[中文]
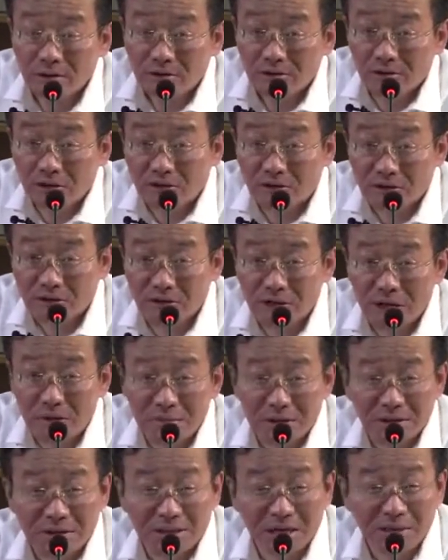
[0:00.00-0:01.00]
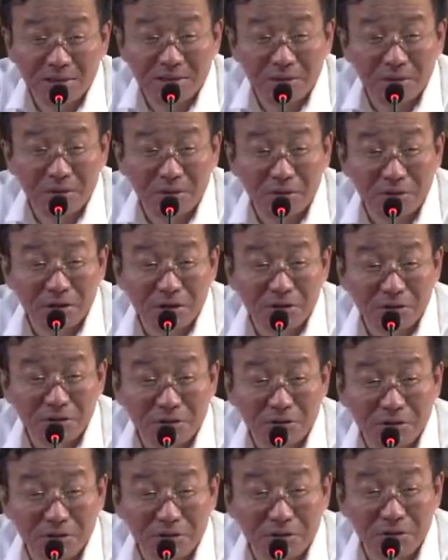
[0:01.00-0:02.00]
这时候人们想起了洛克的
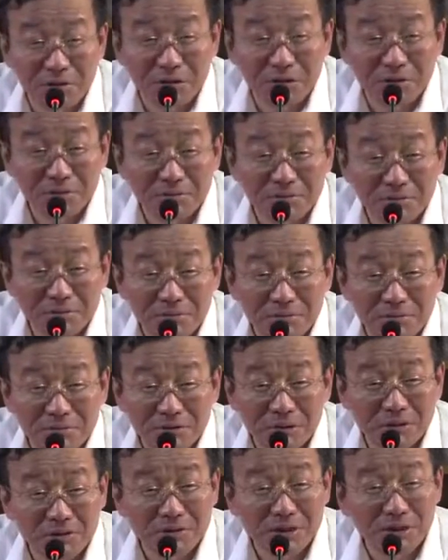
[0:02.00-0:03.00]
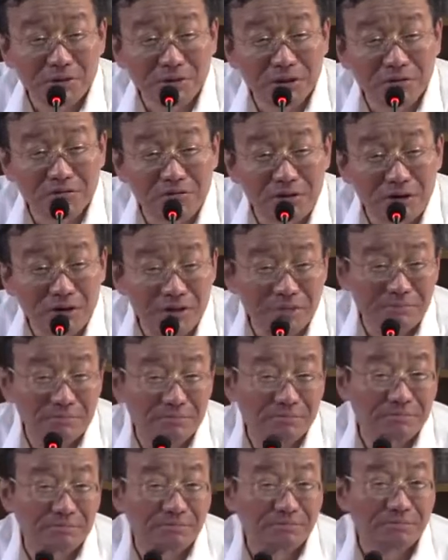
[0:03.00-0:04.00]
学说了，叫三权分
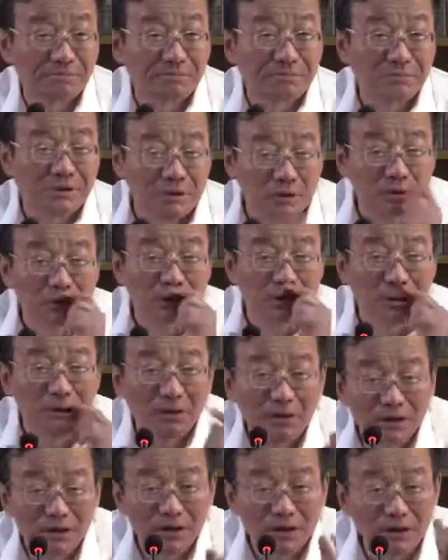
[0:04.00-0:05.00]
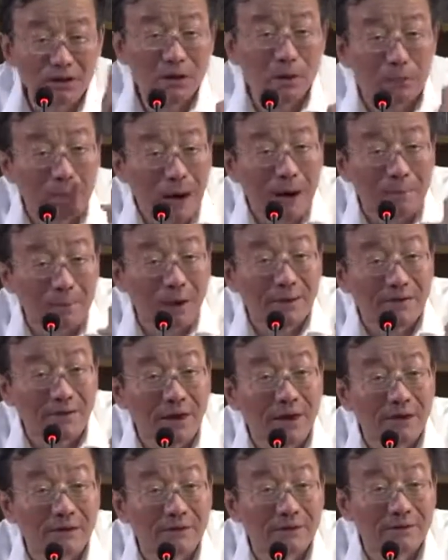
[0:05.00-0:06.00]
立。于是六一六八八
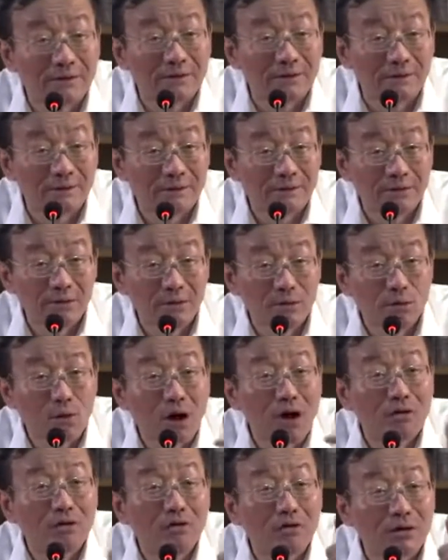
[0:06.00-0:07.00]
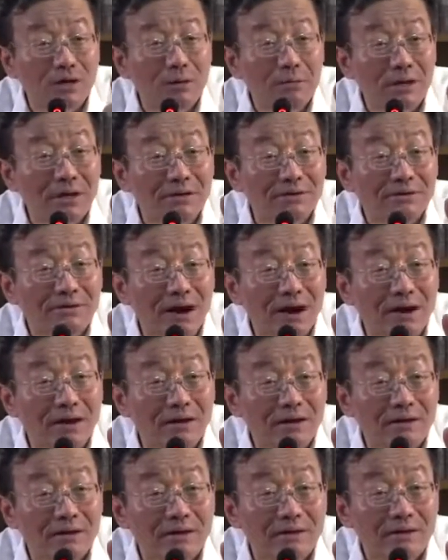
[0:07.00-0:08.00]
年，光荣革命，是吧？
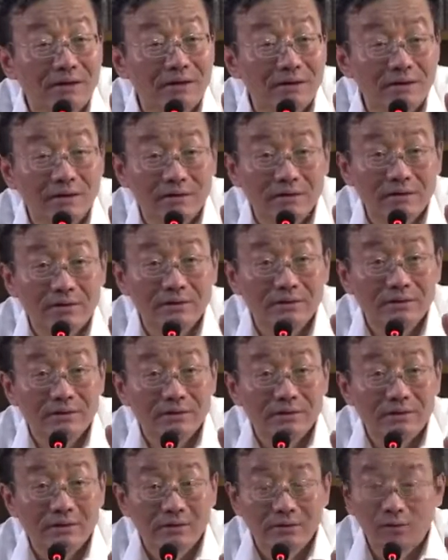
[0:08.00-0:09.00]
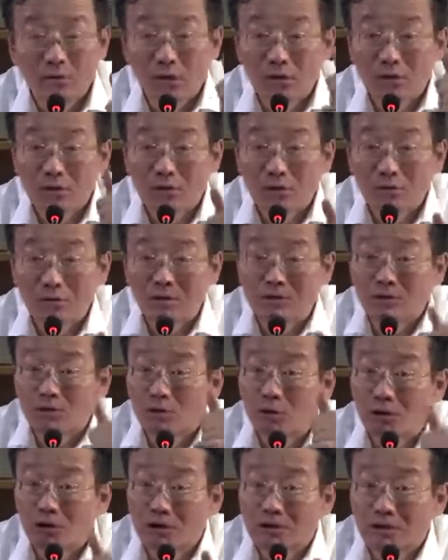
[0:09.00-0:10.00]
光荣革命是
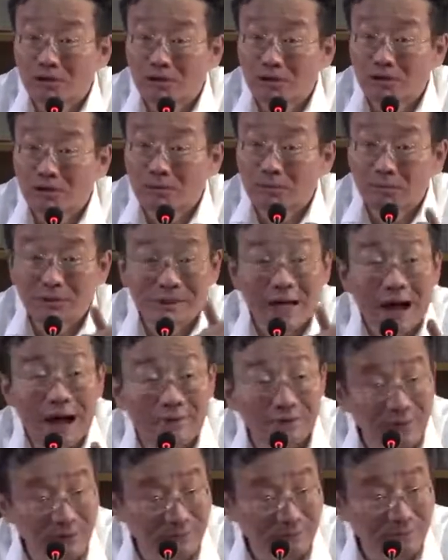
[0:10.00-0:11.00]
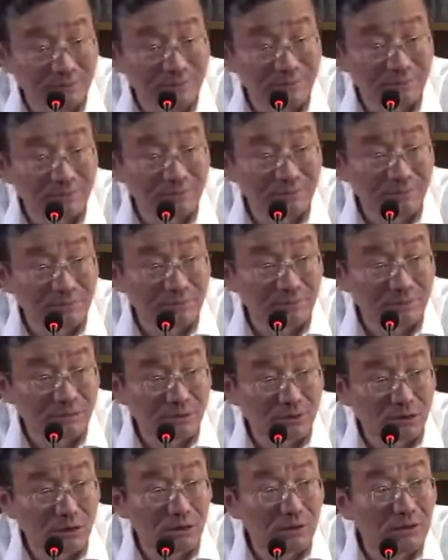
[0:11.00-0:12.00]
妥协的，就不打的，
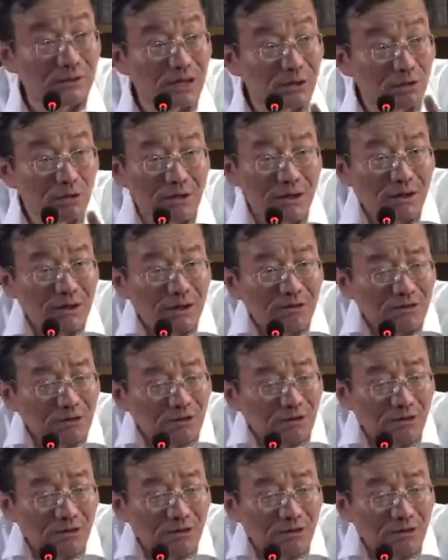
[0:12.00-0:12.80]
所以英国人一直